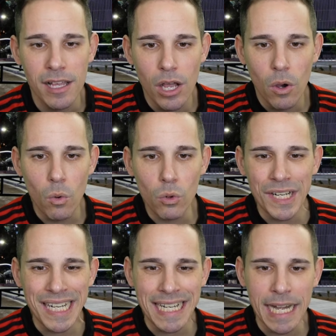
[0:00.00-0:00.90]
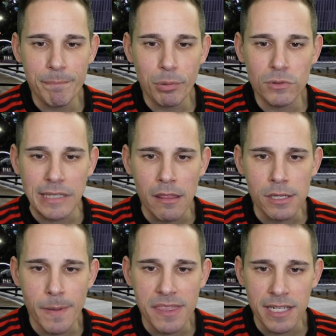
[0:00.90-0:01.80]
Un reputado
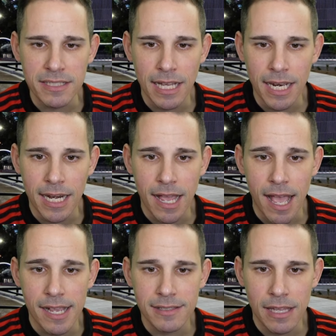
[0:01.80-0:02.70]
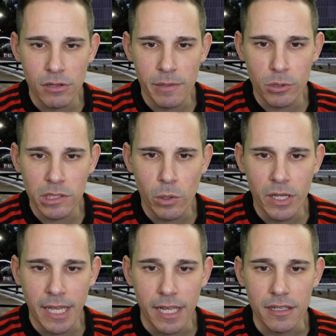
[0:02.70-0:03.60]
especialista clara a Estadio Deportivo
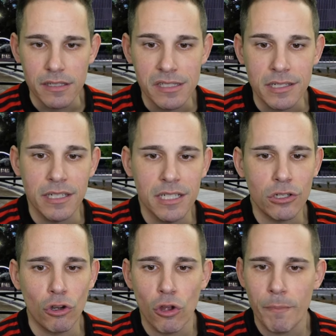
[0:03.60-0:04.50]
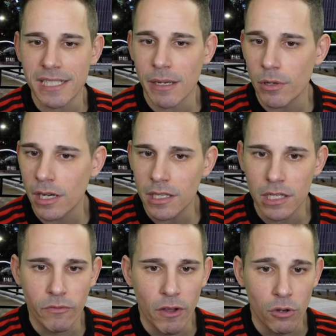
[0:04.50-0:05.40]
que, si Isco no pasa por el
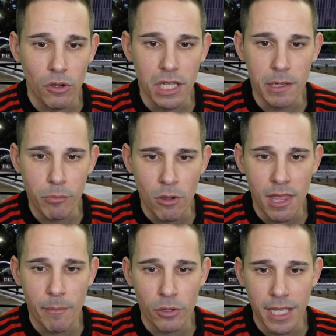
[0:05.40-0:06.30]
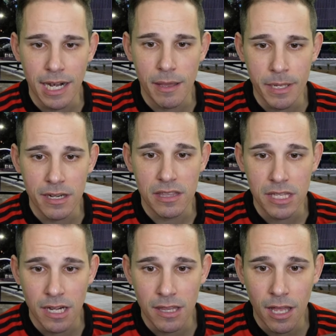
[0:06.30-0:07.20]
quirófano y puede apoyar la pierna
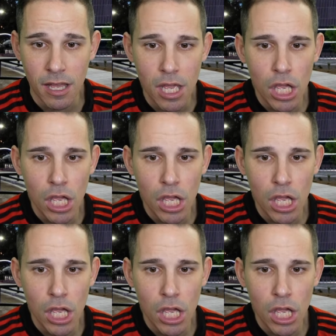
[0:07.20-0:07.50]
izquierda,